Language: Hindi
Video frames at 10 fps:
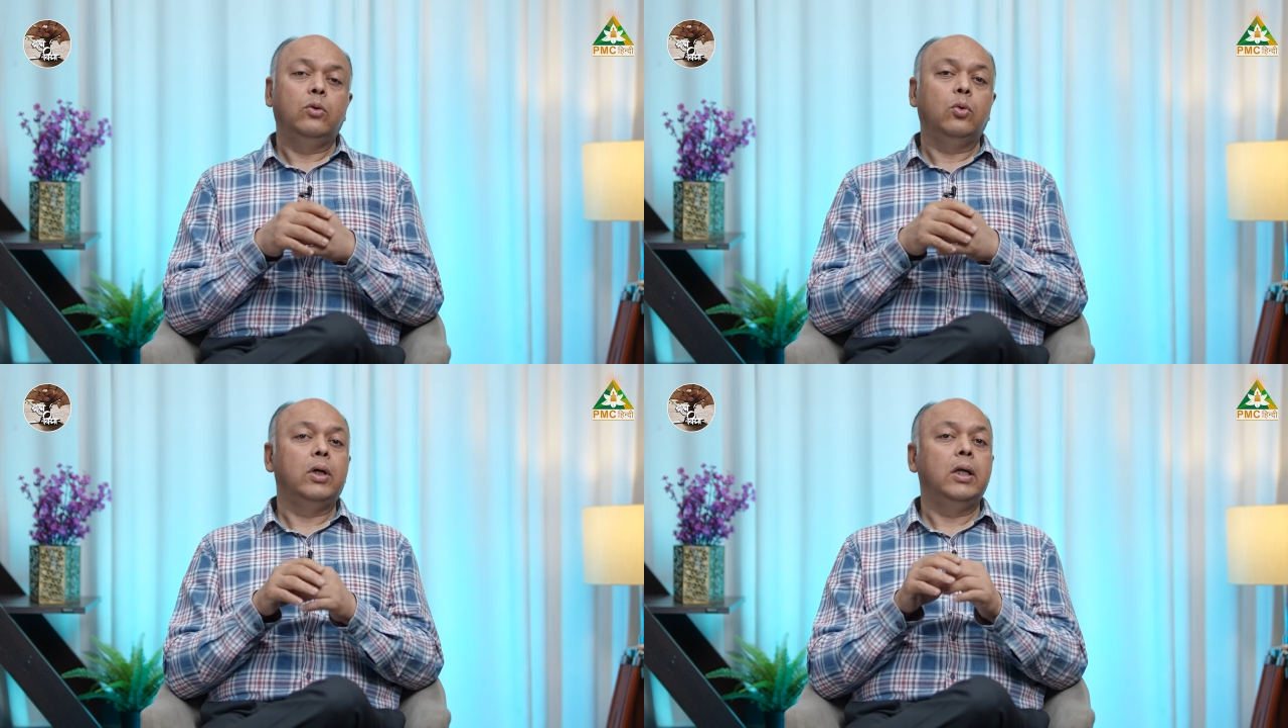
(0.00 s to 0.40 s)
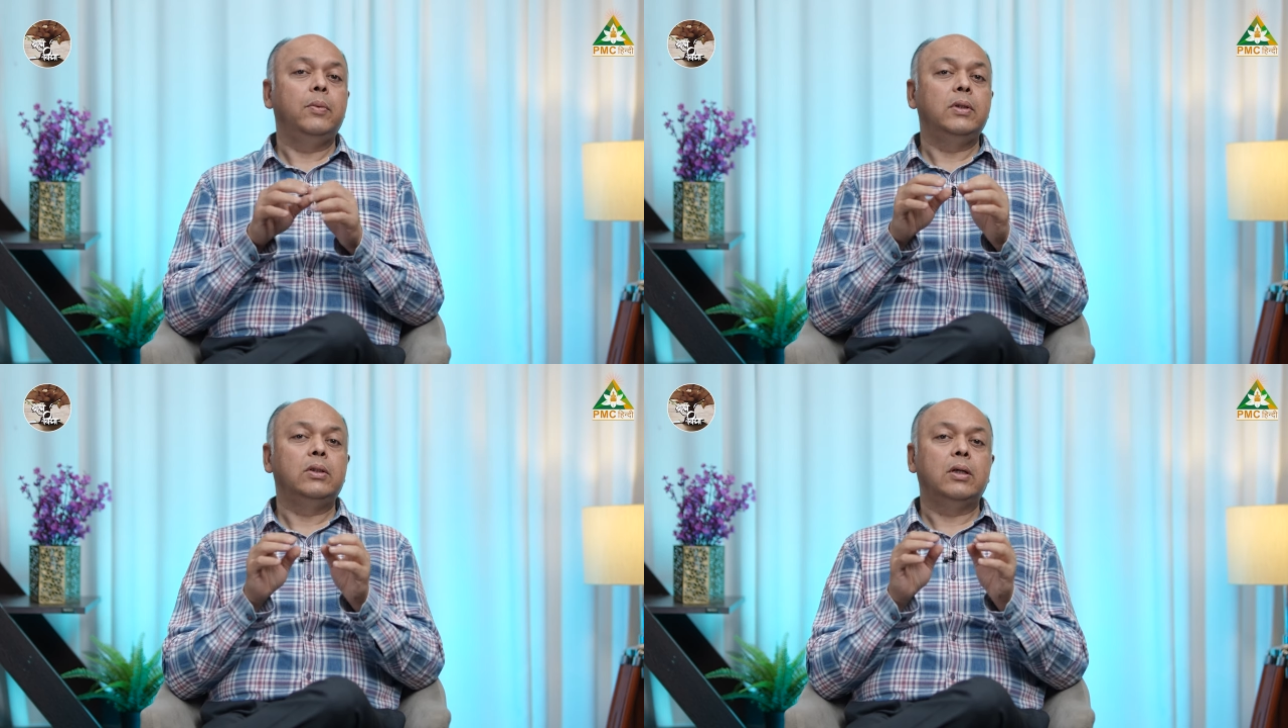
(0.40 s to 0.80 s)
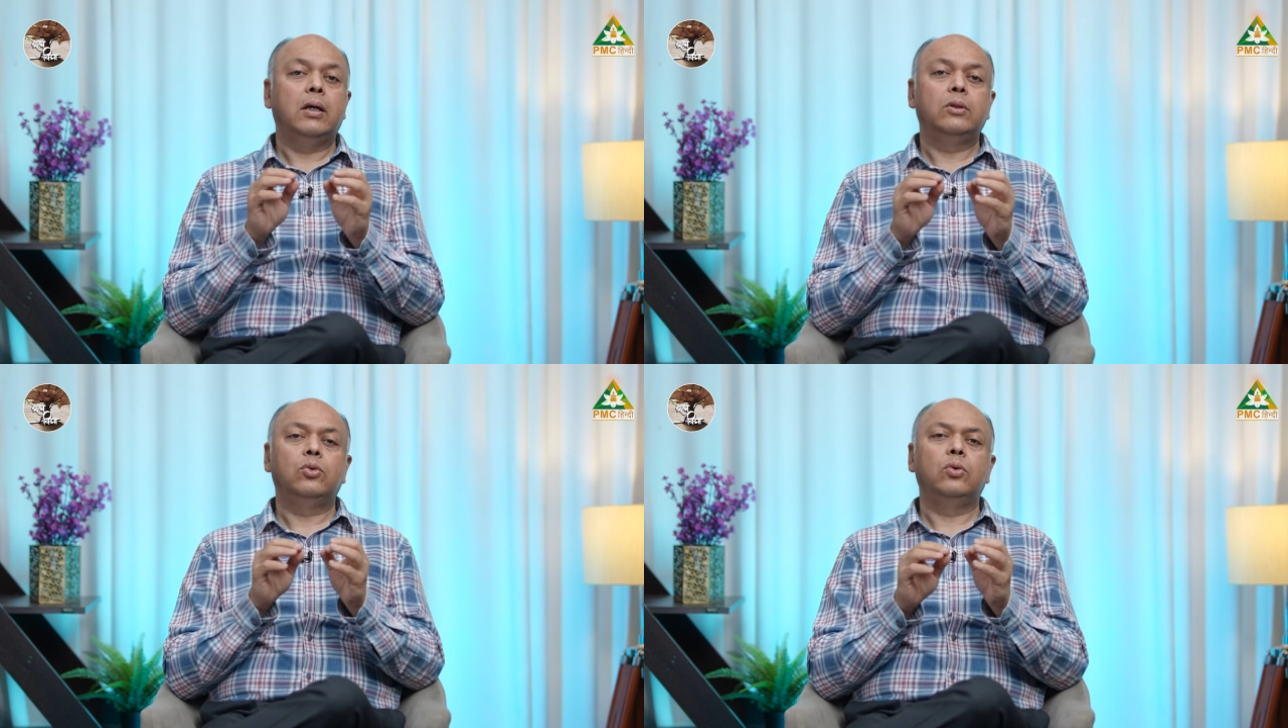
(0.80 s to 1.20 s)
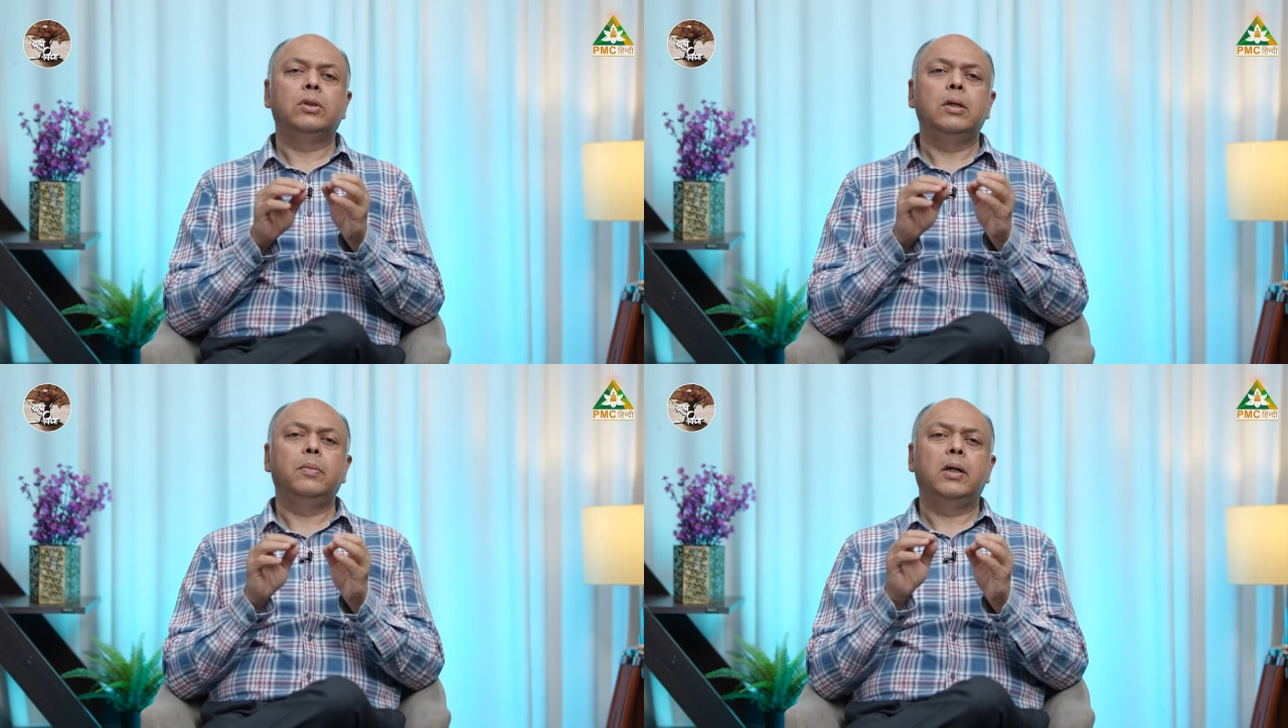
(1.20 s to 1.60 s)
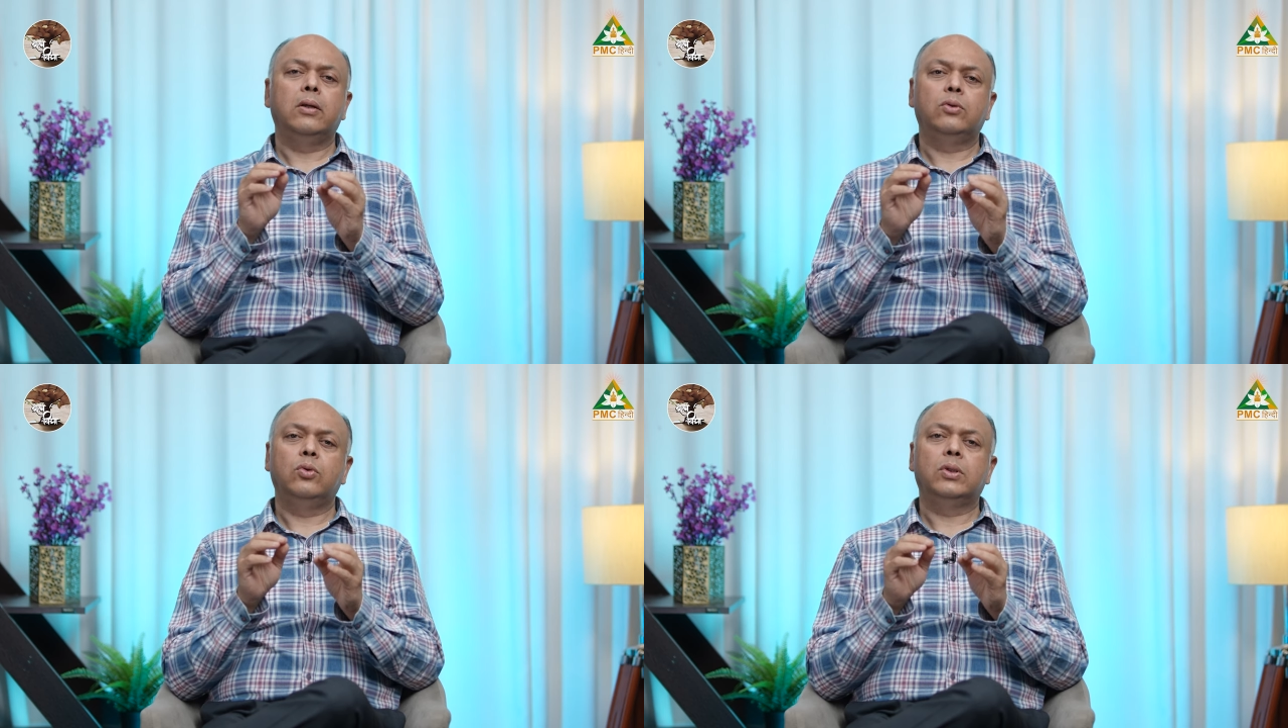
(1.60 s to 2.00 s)
तो करीबन 700 से
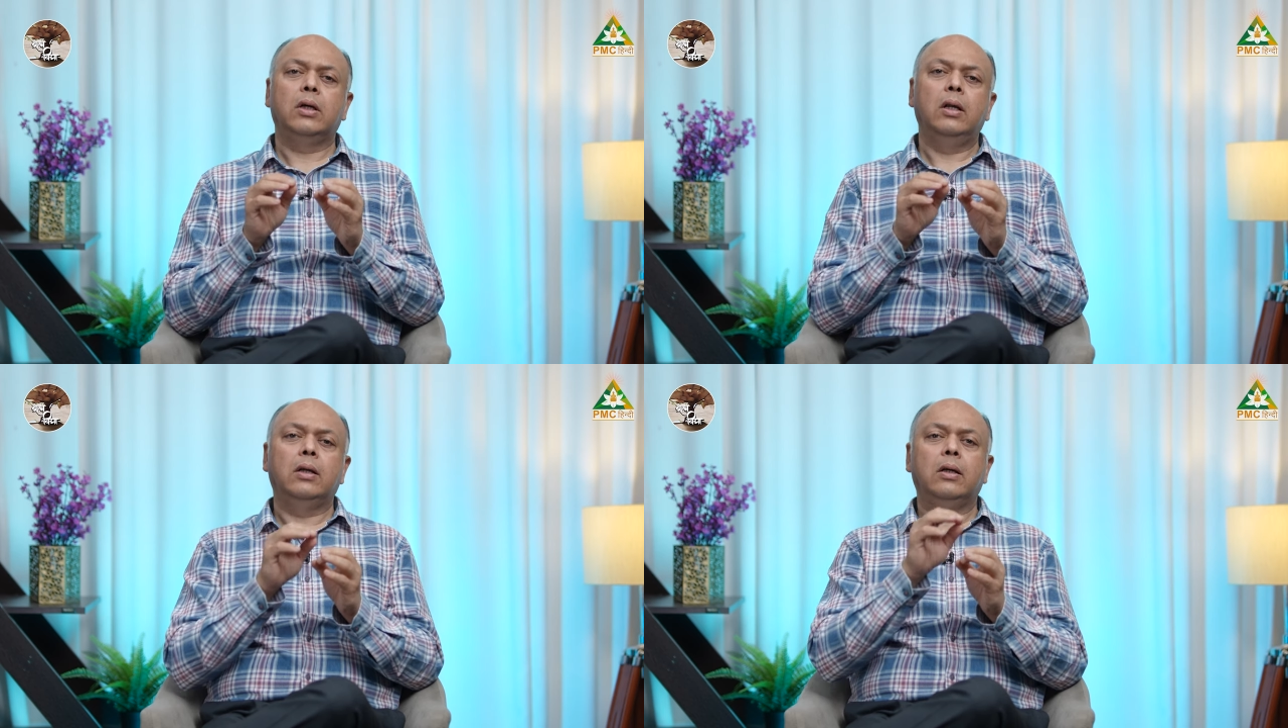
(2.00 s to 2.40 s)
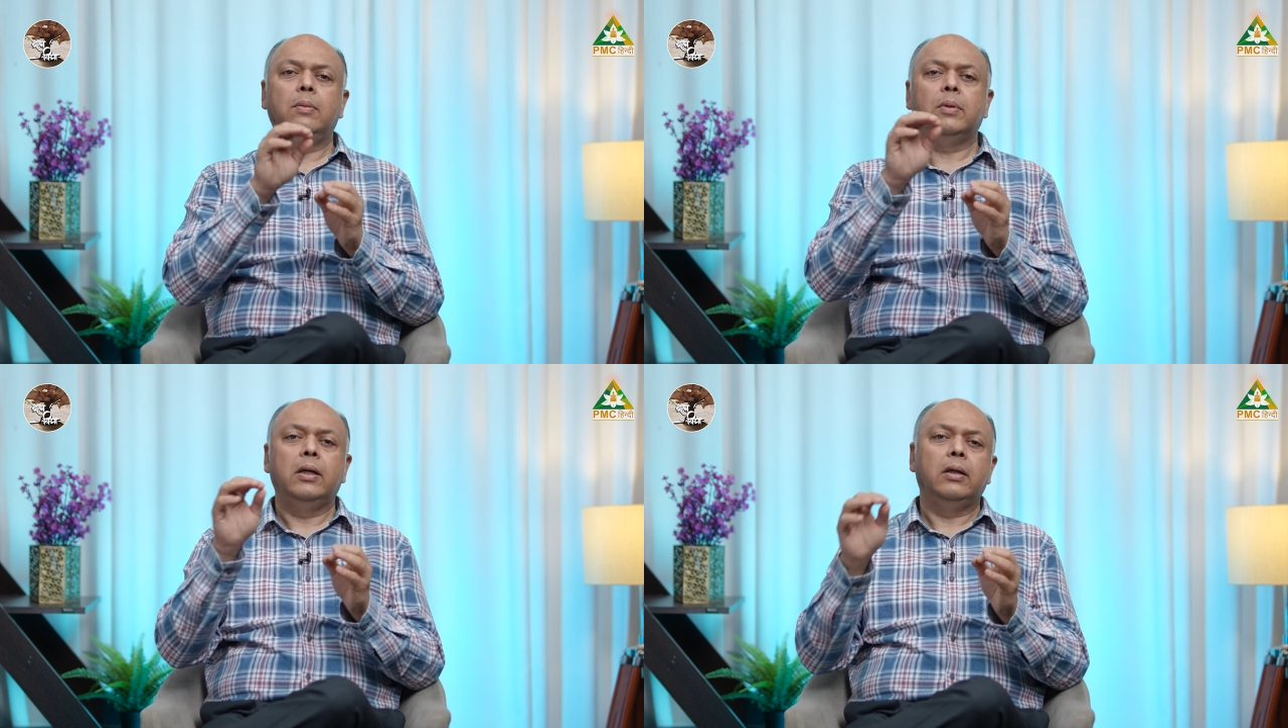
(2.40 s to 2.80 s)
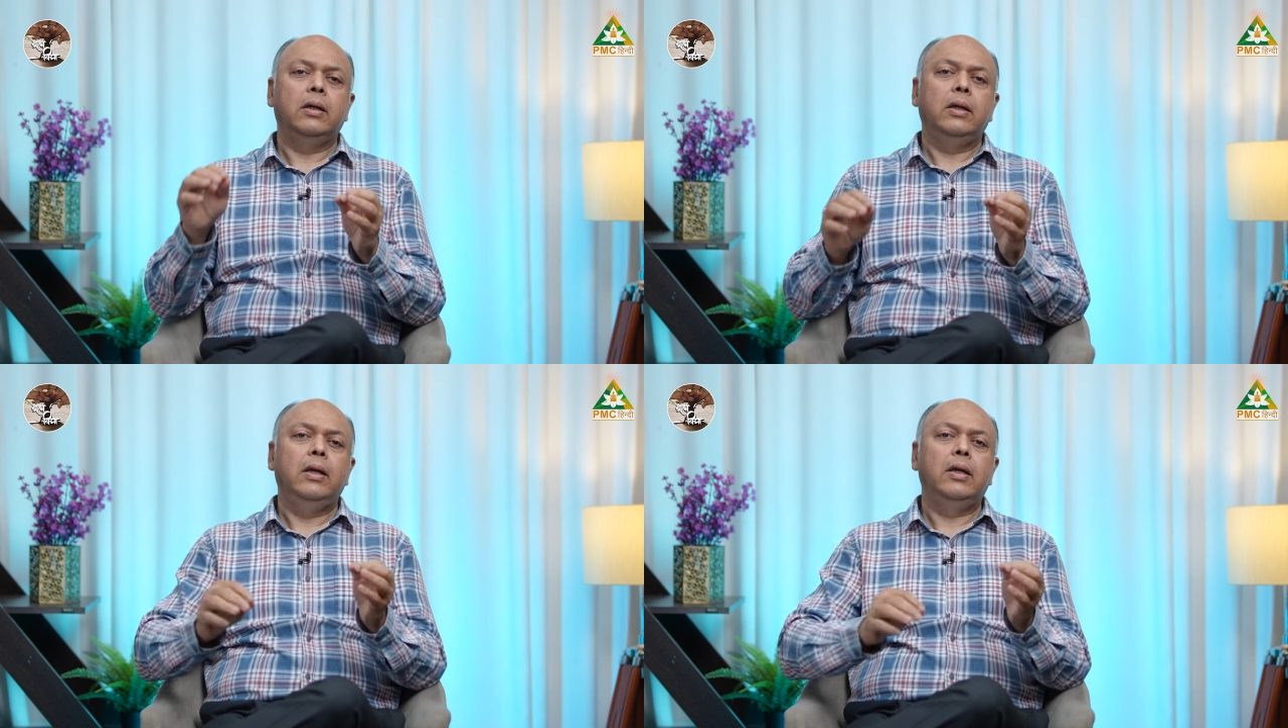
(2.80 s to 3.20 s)
1200 साल का हम कहेंगे